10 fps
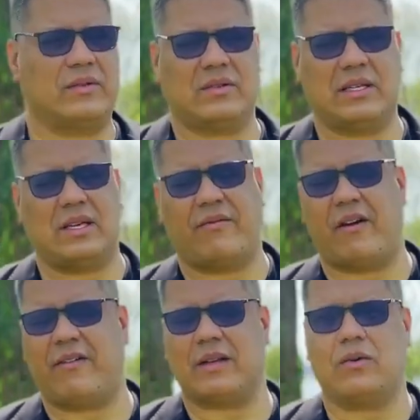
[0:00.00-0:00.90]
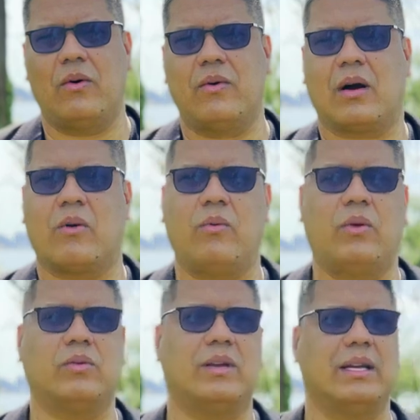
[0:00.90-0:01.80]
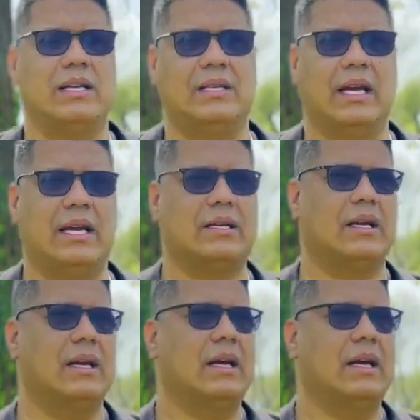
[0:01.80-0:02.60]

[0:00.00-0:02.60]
não sei se é fava tonka com outro ingrediente